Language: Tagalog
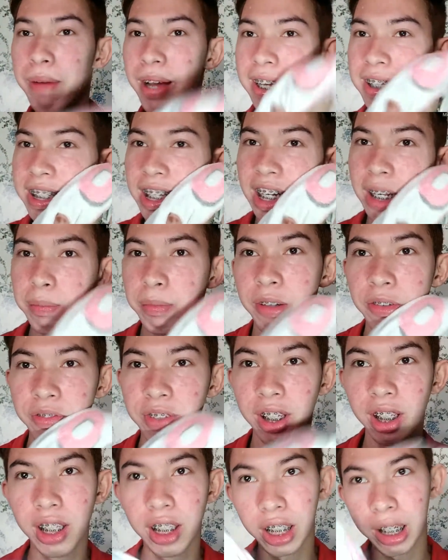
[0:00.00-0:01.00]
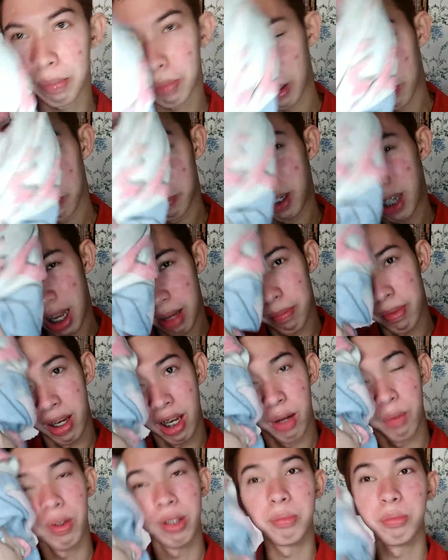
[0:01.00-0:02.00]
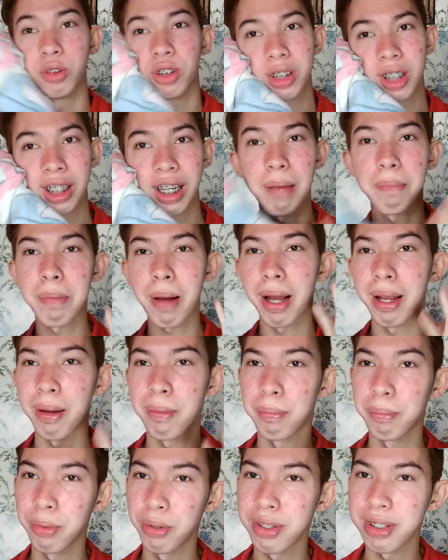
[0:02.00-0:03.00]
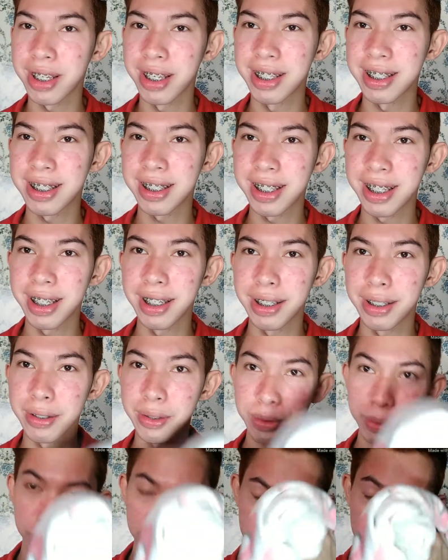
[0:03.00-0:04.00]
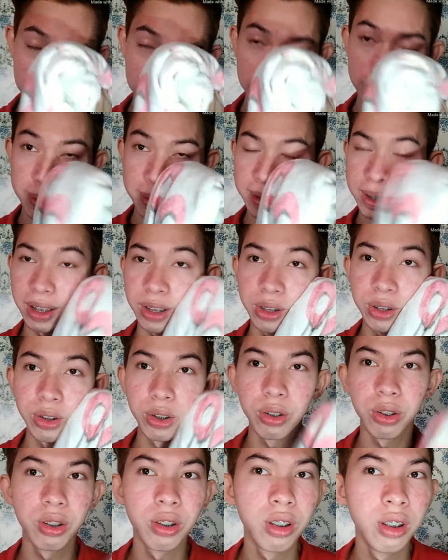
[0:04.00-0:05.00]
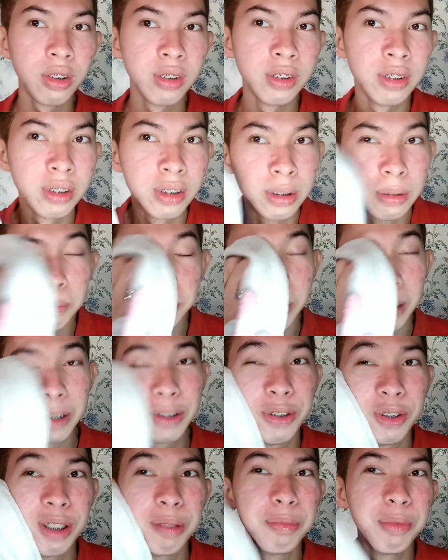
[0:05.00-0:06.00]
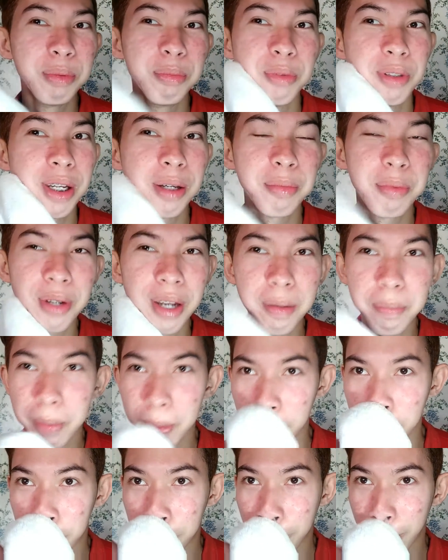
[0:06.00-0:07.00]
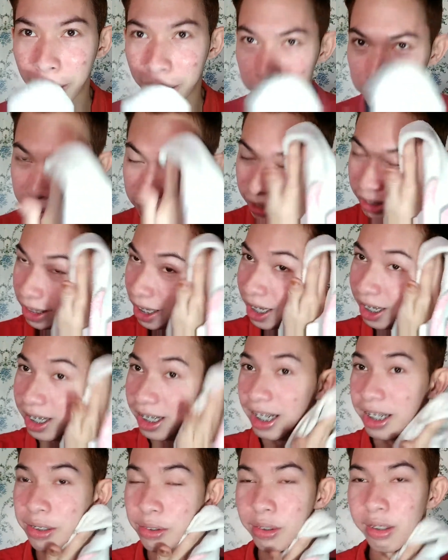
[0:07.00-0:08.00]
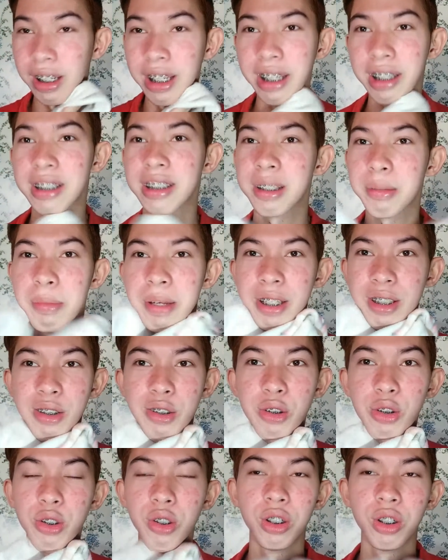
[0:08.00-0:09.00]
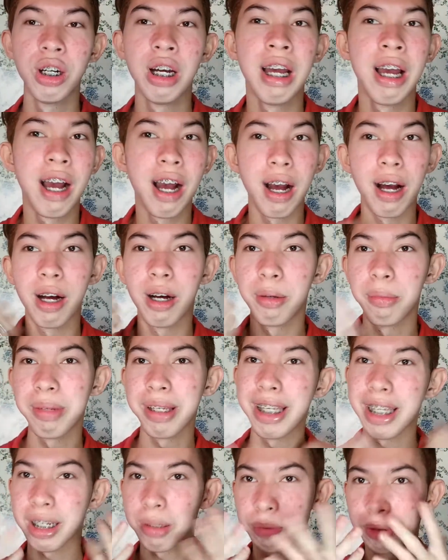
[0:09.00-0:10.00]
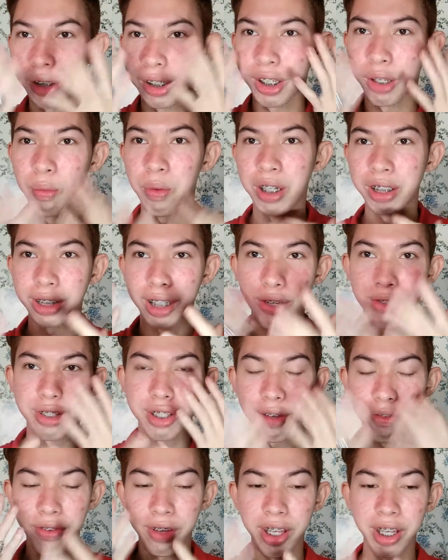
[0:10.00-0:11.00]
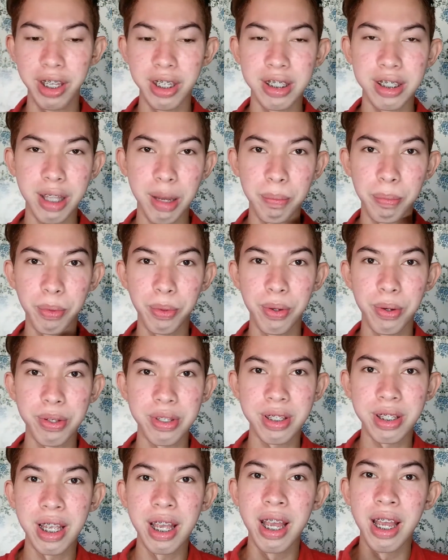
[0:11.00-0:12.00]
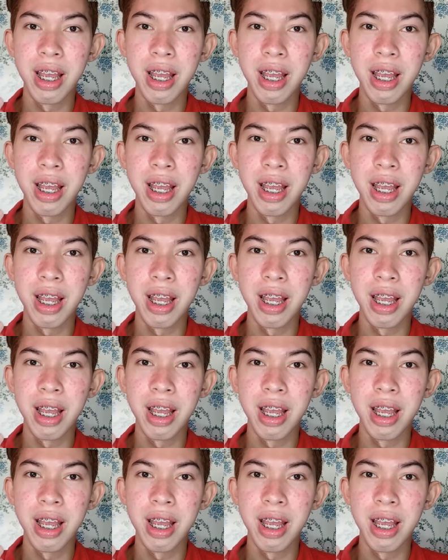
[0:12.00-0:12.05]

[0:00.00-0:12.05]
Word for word: napakasarap ng feeling kapag binabanlawan mo siya, napakalambot sa skin. So kung napansin nyo, medyo namumula-mula pa yung mga pinagtanggalan ng clay kasi medyo uh, mahirap siyang i-wash out sa face. Tapos,